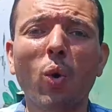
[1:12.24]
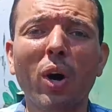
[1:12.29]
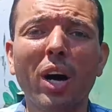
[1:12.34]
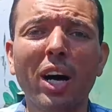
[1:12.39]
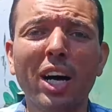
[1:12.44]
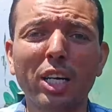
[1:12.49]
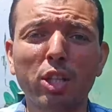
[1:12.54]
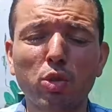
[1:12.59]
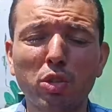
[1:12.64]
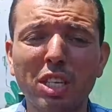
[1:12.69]

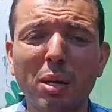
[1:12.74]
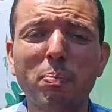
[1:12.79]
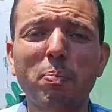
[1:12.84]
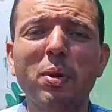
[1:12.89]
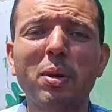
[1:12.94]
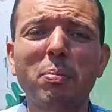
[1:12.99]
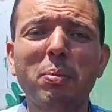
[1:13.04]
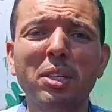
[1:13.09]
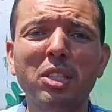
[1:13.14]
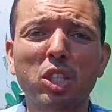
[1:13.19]

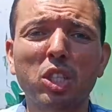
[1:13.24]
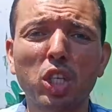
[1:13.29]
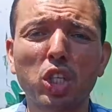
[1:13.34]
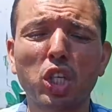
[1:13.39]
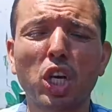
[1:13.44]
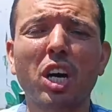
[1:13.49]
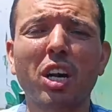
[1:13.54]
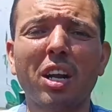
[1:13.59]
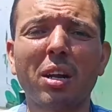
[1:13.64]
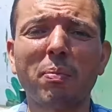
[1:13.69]
وتسبب
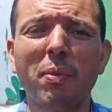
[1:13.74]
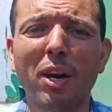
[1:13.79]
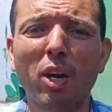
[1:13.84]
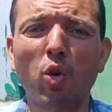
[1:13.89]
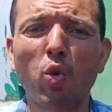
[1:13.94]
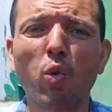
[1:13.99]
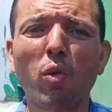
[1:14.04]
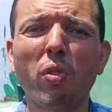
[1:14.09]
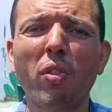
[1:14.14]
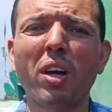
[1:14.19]
انتشارا
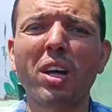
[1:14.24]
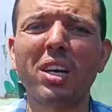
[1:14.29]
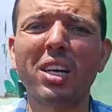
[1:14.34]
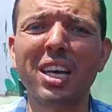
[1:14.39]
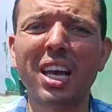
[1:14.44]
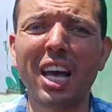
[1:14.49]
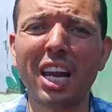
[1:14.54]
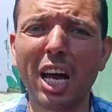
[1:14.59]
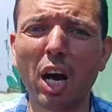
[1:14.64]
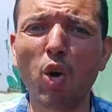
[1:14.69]
ملحوظا
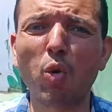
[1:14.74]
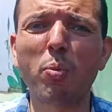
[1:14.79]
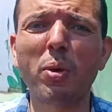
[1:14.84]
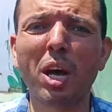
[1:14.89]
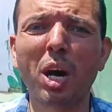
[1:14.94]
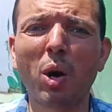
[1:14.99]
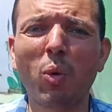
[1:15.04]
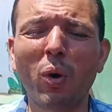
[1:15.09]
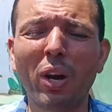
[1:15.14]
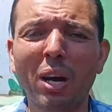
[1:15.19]

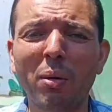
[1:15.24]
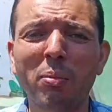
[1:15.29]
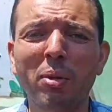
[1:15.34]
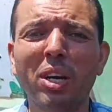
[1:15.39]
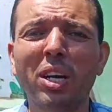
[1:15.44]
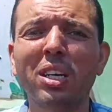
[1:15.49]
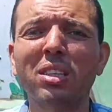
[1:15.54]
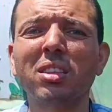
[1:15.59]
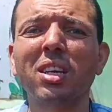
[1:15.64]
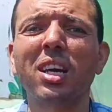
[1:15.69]
للأوبئة
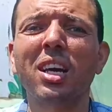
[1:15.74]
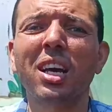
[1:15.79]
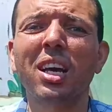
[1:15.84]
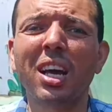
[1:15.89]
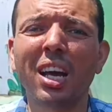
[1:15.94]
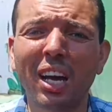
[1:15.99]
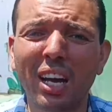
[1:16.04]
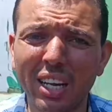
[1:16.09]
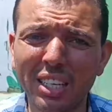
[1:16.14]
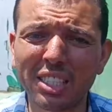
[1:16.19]
والأمراض
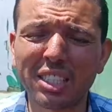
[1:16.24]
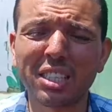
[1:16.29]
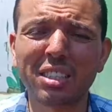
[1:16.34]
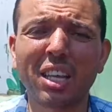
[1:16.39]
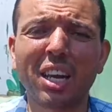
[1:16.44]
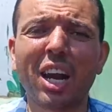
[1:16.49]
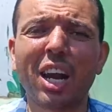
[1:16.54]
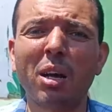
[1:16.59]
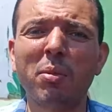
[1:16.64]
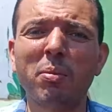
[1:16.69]

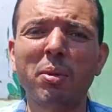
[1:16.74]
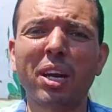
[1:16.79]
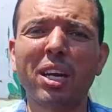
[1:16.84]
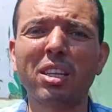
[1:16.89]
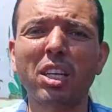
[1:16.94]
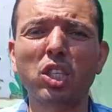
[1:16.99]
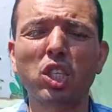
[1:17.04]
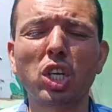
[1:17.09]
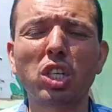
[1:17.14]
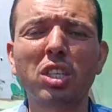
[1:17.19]
خاصة
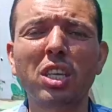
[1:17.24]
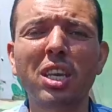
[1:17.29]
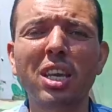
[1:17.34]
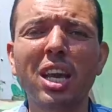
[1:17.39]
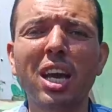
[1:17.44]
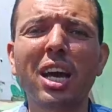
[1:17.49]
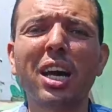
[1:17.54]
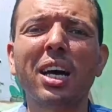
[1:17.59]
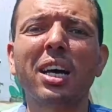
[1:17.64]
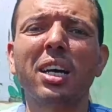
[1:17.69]
الأمراض
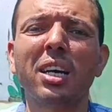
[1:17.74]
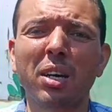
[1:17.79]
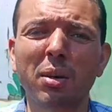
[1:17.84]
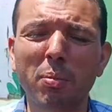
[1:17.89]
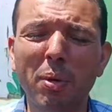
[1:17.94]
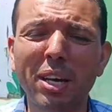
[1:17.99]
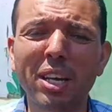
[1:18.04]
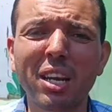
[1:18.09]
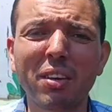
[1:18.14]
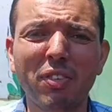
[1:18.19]
الجلدية
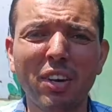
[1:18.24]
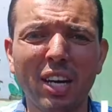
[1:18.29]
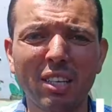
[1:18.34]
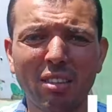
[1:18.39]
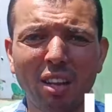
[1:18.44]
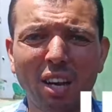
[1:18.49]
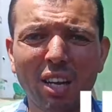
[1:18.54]
بين فئة